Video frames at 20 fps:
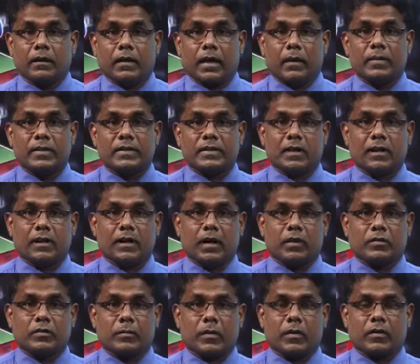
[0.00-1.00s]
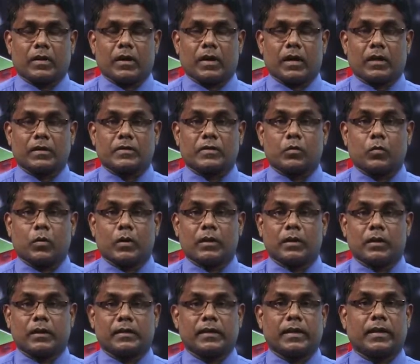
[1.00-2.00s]
நபி அவர்களால்
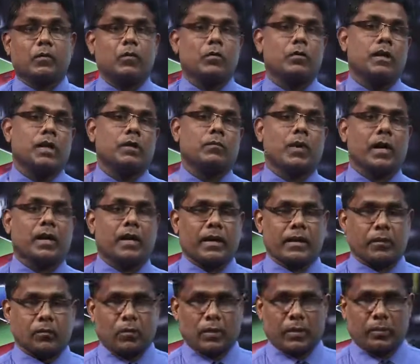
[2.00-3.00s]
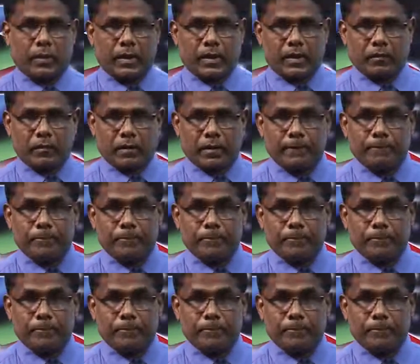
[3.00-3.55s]
சுவர்க்கத்தை கொண்டு நன்மாராயம் கூறப்பட்டவர்